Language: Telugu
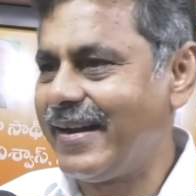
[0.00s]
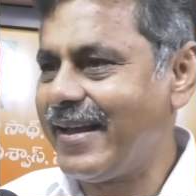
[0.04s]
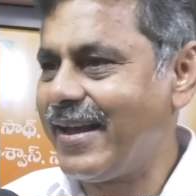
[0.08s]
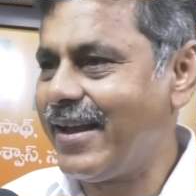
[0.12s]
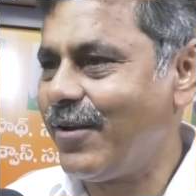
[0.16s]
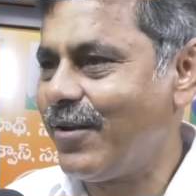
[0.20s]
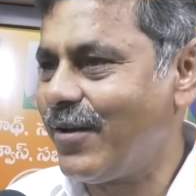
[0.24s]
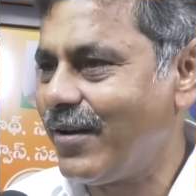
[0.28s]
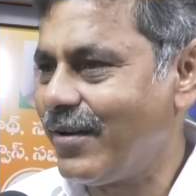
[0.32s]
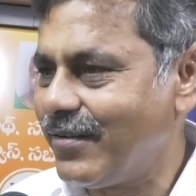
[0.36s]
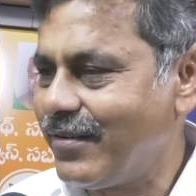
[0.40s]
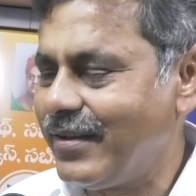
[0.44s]

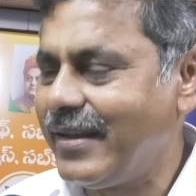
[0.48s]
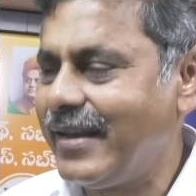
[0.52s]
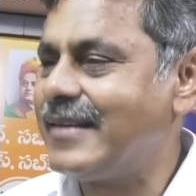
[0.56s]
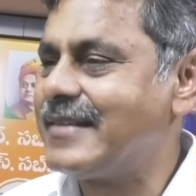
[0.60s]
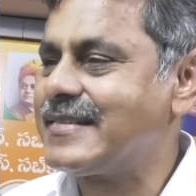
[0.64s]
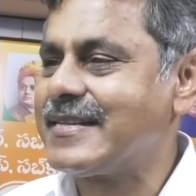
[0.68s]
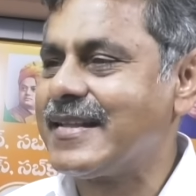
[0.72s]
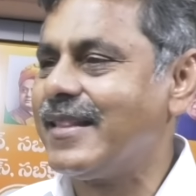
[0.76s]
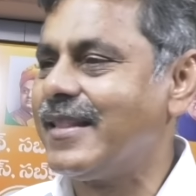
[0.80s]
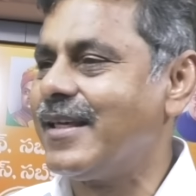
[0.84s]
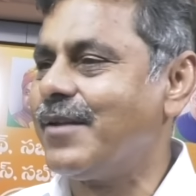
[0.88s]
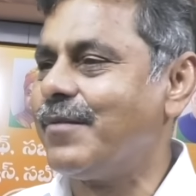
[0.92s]
డైలాగు ఏ
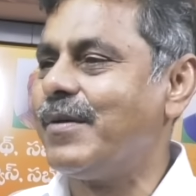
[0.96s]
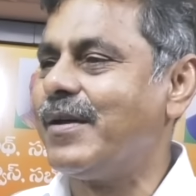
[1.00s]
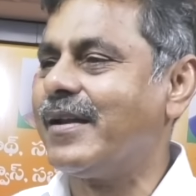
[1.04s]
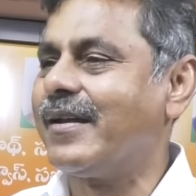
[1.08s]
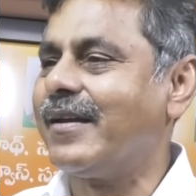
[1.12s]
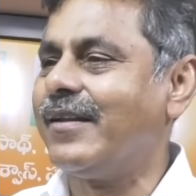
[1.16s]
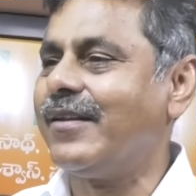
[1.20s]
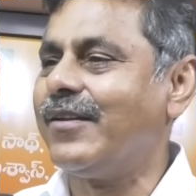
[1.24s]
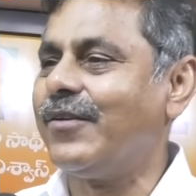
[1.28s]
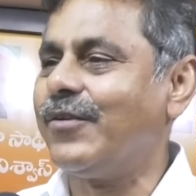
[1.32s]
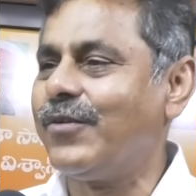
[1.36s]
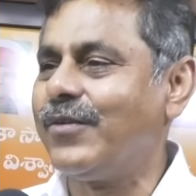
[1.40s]

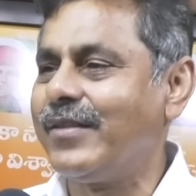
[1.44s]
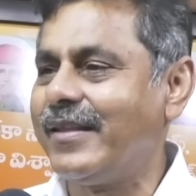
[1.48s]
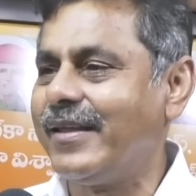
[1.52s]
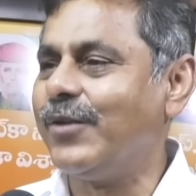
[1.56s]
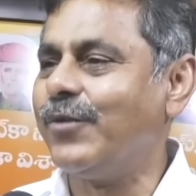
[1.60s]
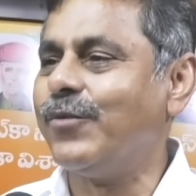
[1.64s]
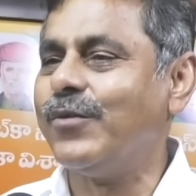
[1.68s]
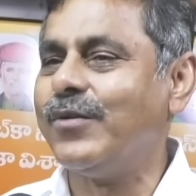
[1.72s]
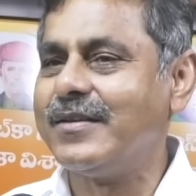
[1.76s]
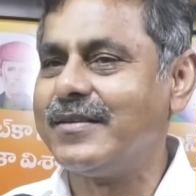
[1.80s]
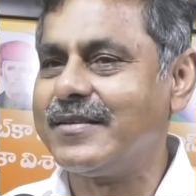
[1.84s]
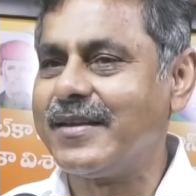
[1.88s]
సందర్భంగా అన్నారు
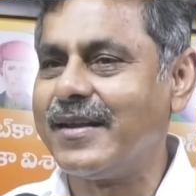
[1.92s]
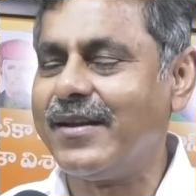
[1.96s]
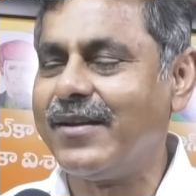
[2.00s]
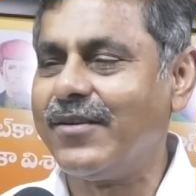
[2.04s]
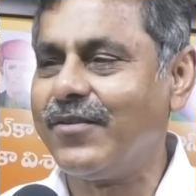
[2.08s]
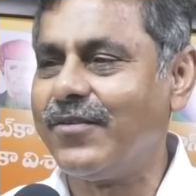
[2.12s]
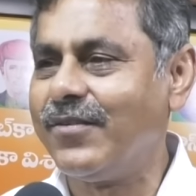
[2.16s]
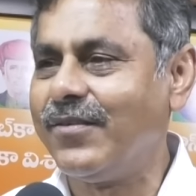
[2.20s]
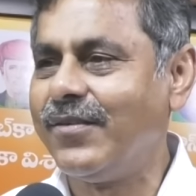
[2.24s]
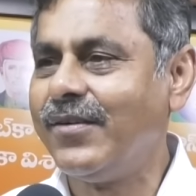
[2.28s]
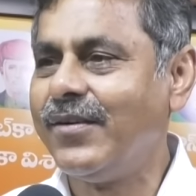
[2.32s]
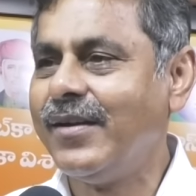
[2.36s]
దేని గురించి
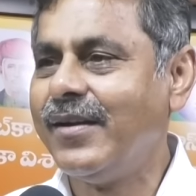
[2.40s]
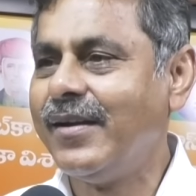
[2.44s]
అన్నారు